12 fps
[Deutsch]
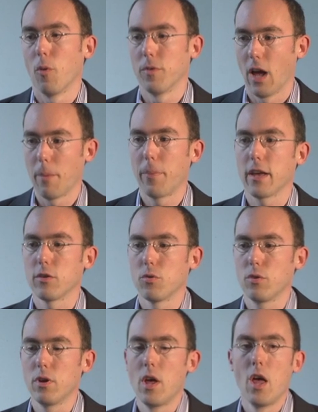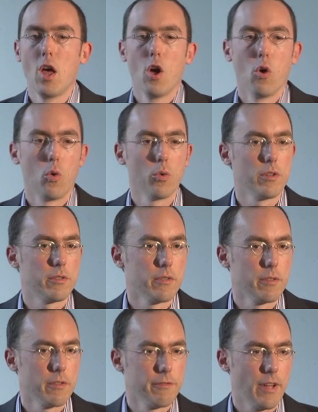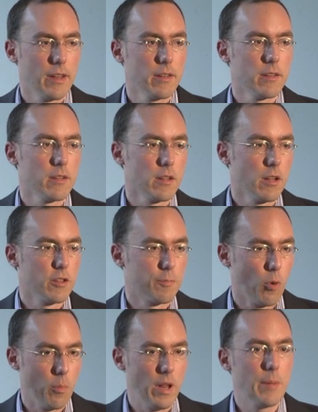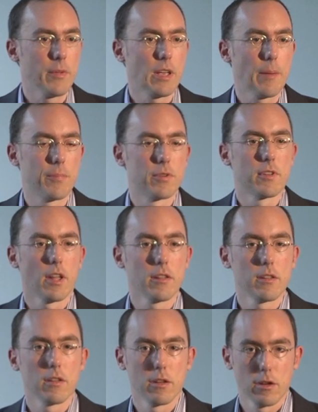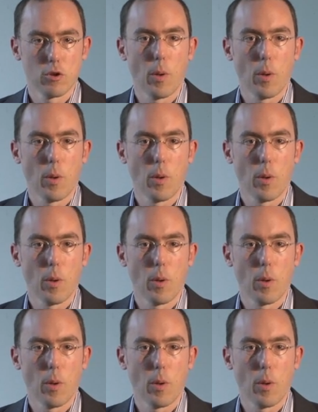um die Abrechnung und wenn äh, es Probleme gibt, dann äh,